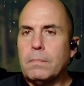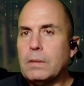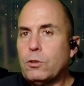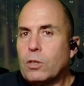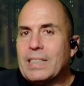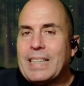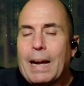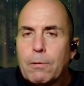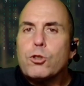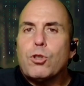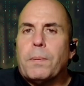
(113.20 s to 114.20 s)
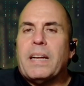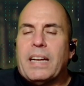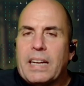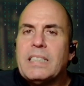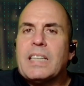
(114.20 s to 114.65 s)
donde te hablo
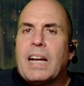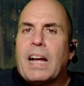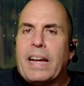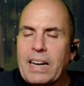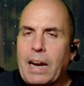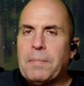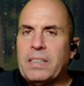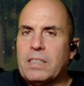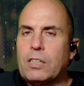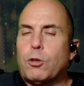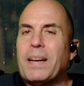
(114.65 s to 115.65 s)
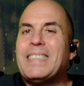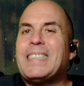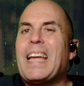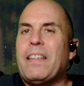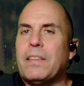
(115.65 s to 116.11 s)
sobre esta herramienta, sobre
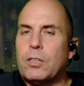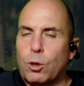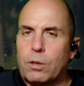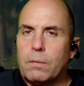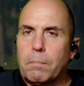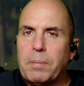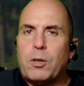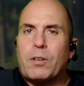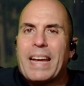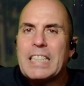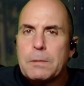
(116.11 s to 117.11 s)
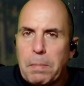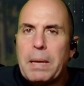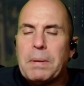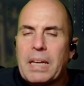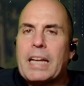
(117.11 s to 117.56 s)
este editor. ¿Pero qué es
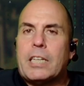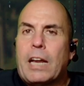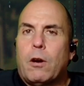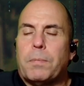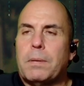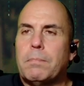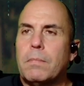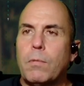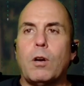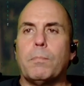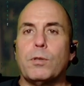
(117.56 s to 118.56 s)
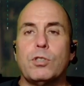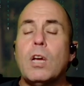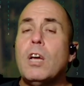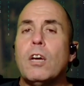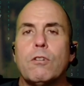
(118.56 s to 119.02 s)
BIM y qué es NeoBIM? Bueno, pues
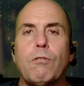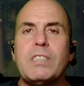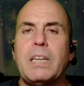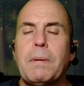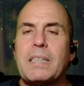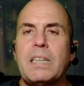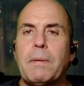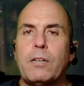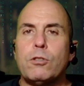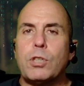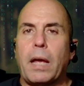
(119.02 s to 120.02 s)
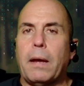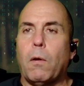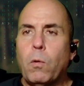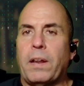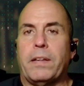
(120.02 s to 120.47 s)
no es ni más ni menos que
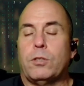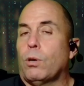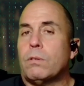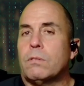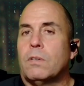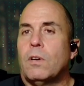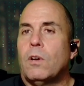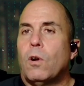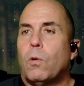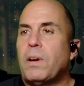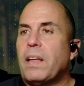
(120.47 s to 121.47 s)
un editor. Un